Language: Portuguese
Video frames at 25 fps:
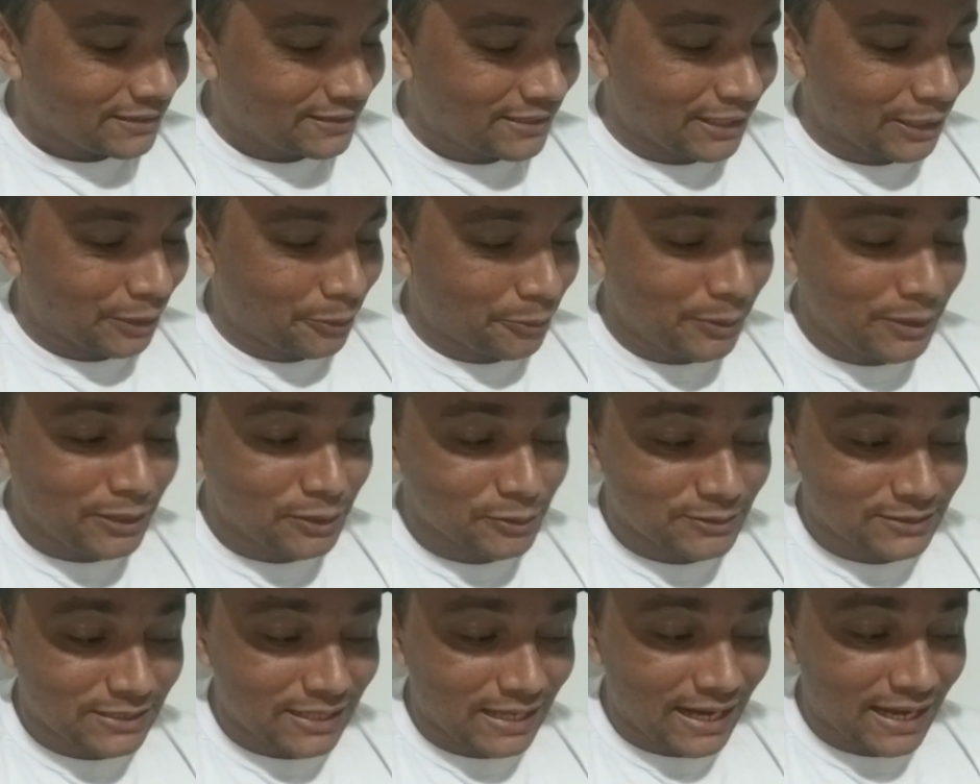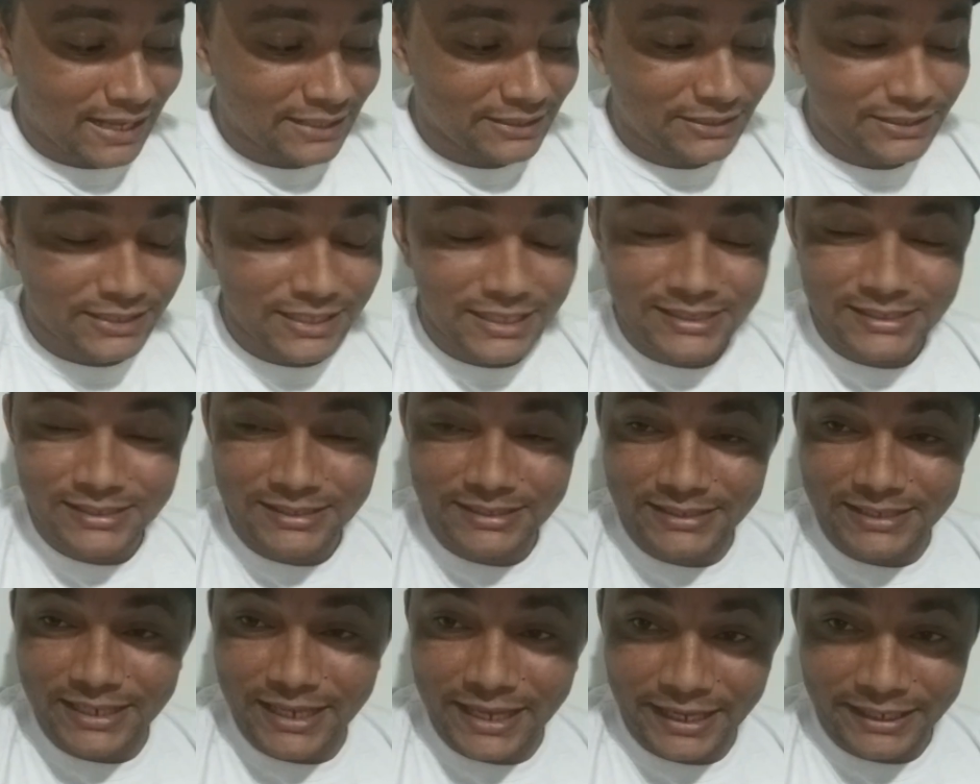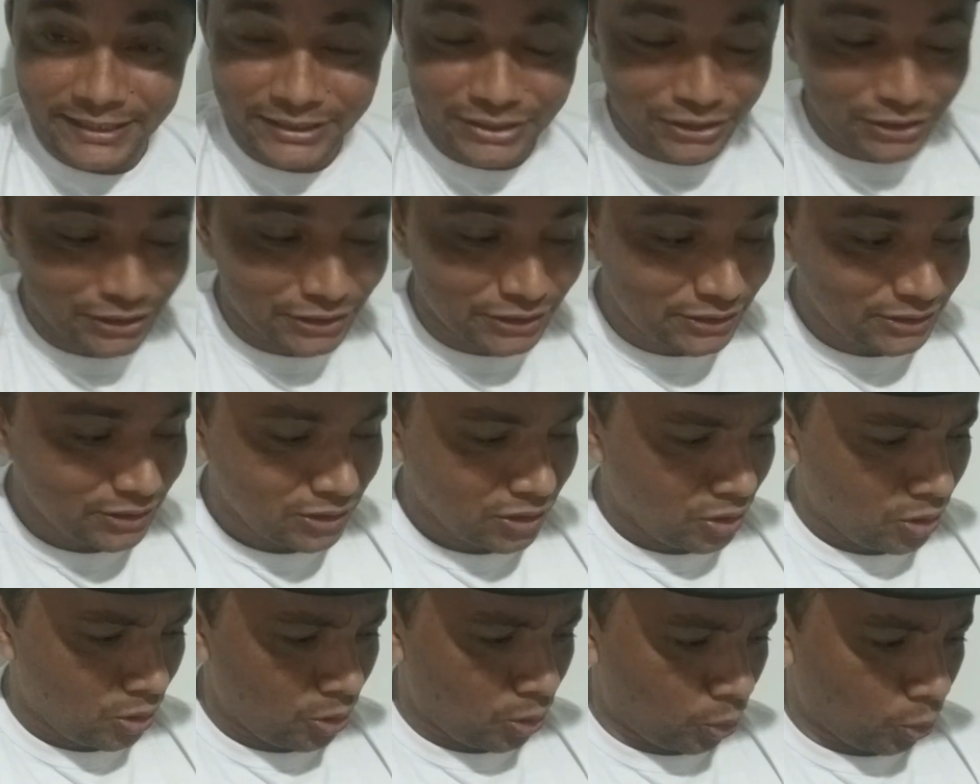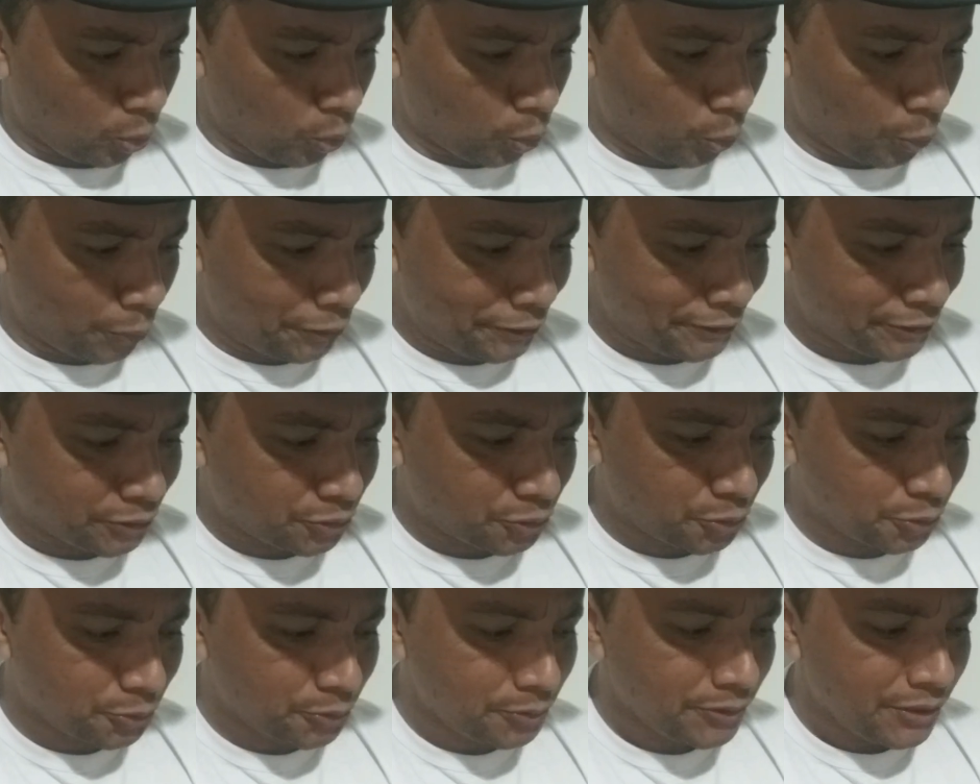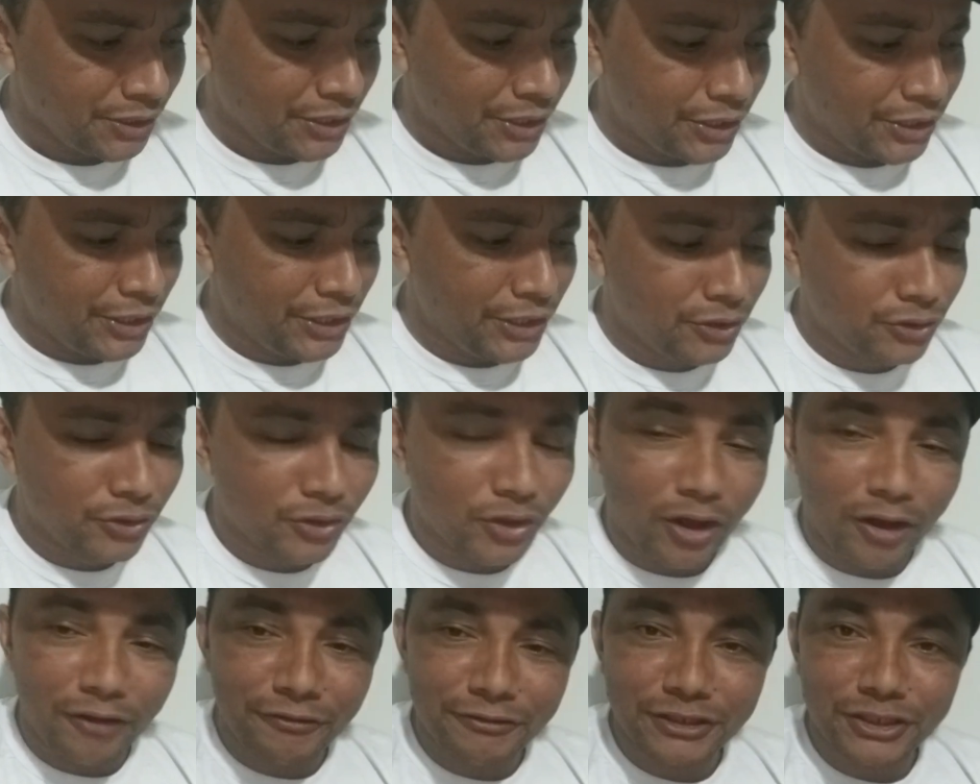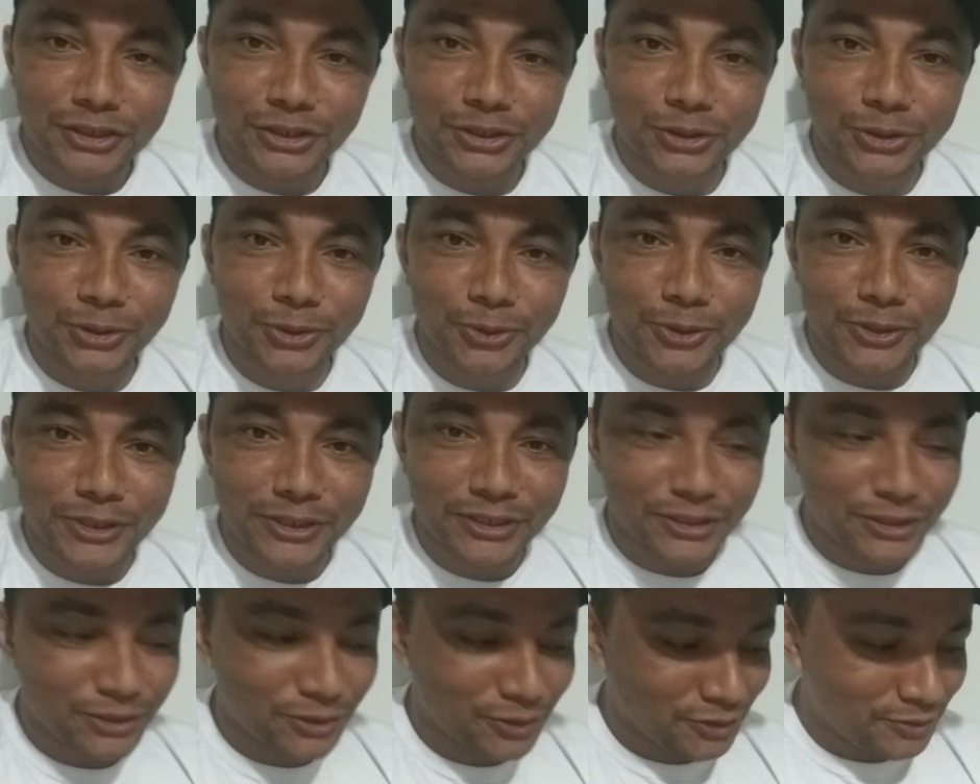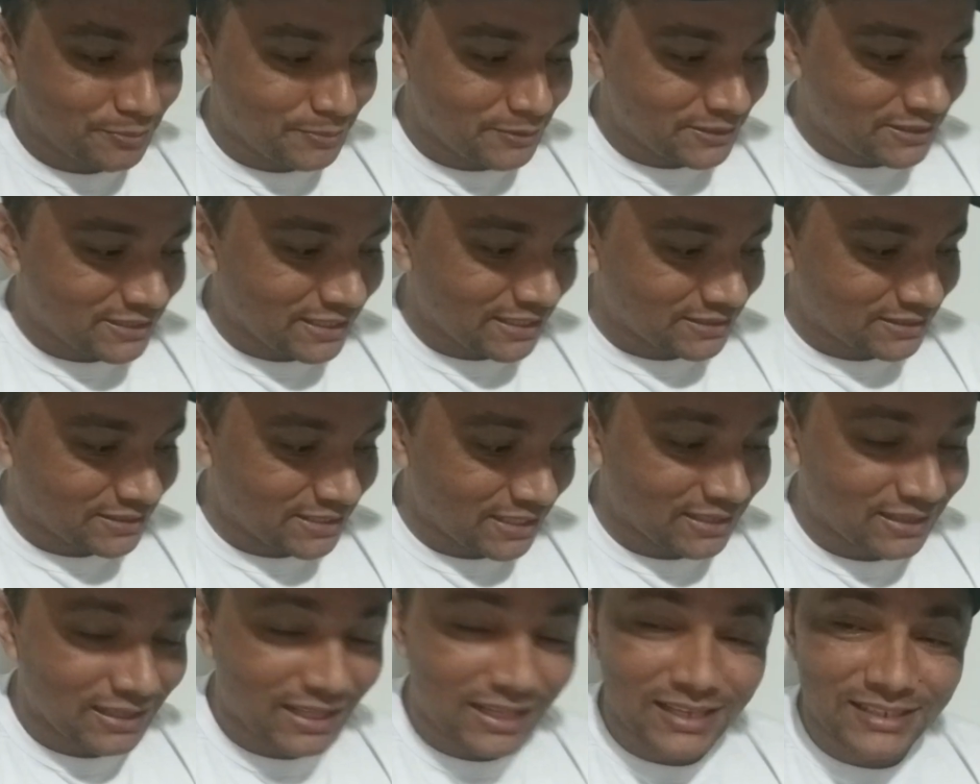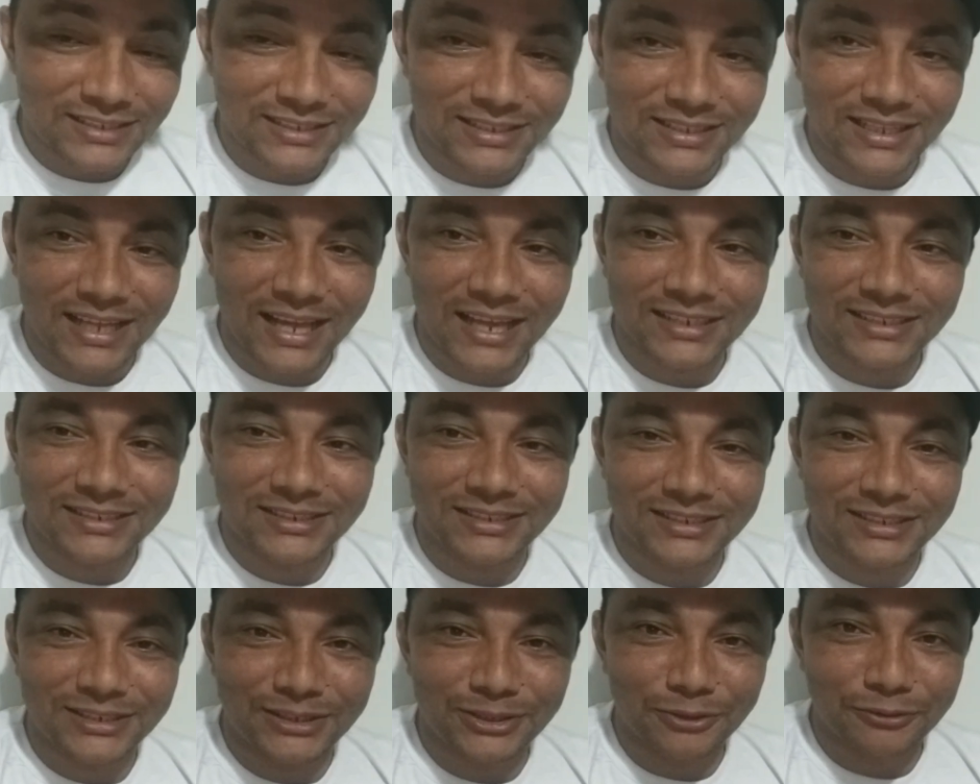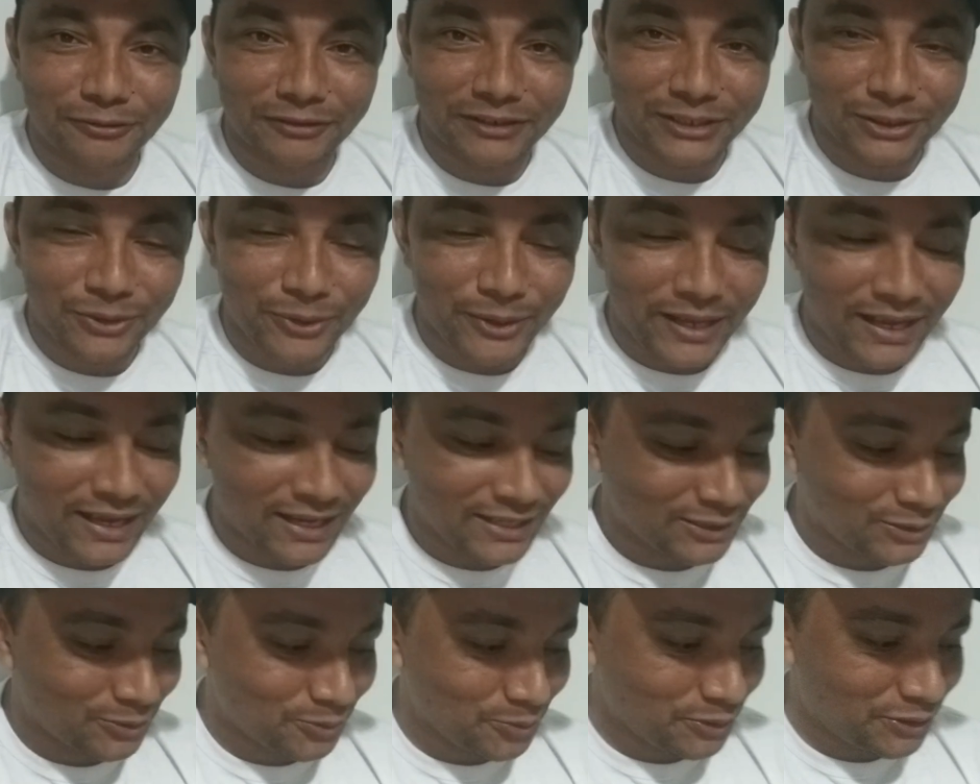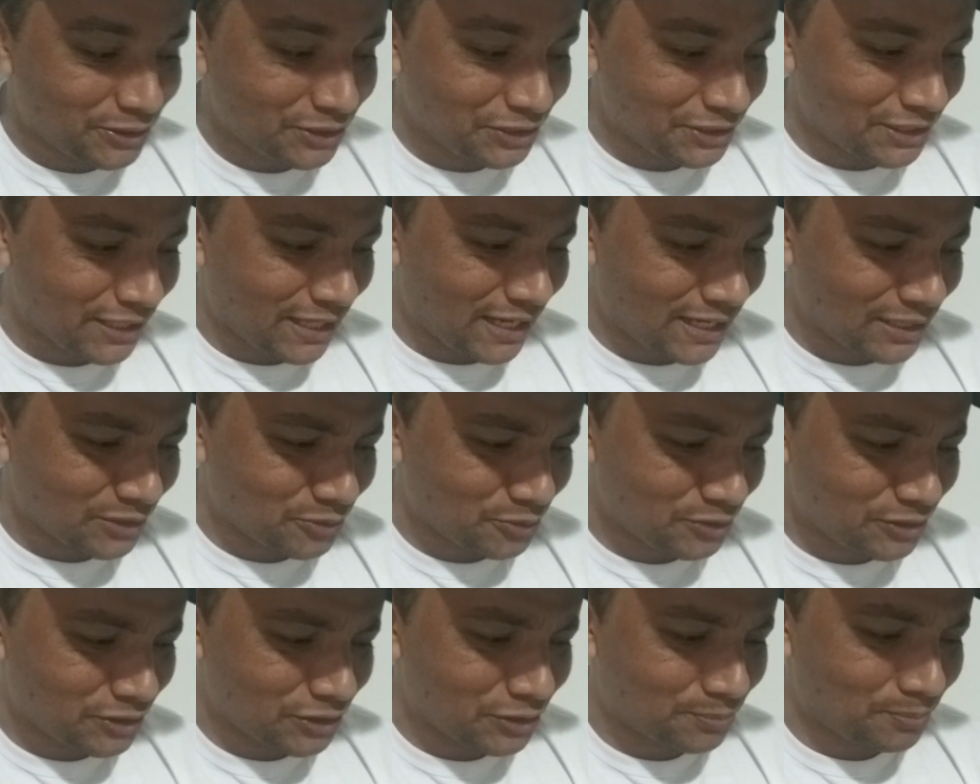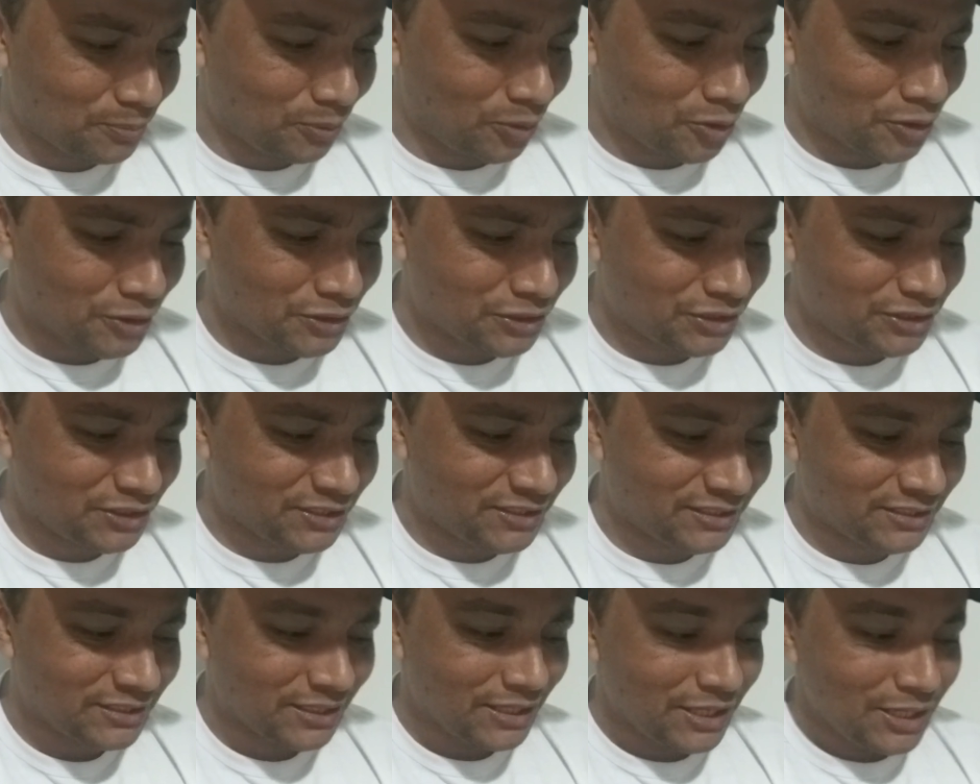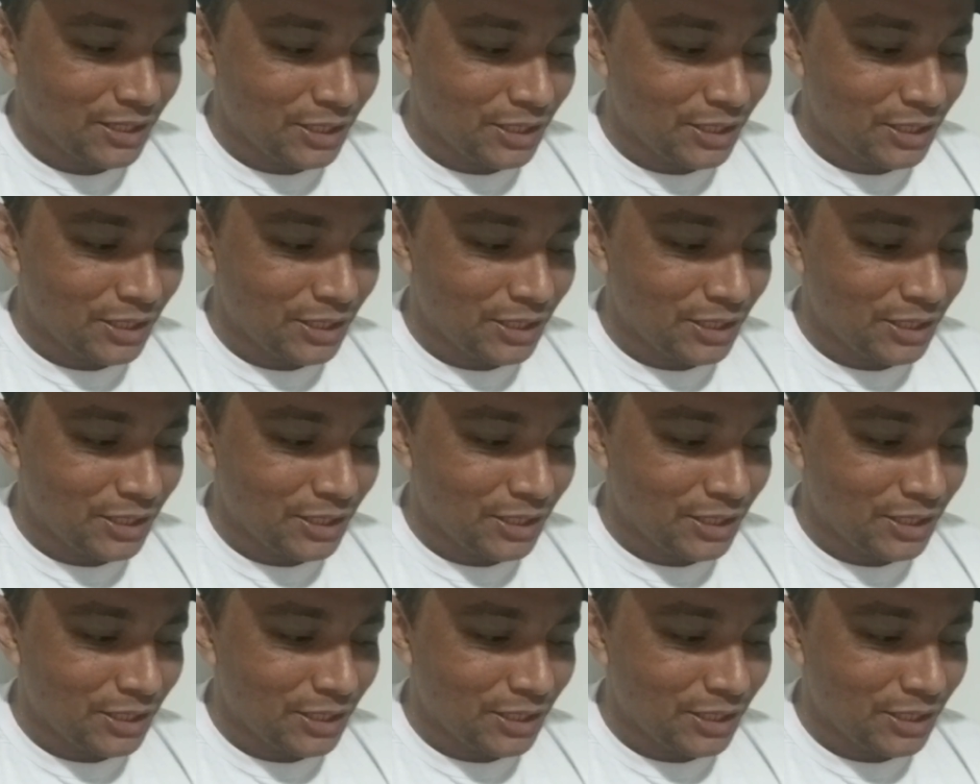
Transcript: Tranquilo, será dia 7, 8 e 9 de julho de 2017 lá na cidade de Silvânia, Goiás, no ginásio de esportes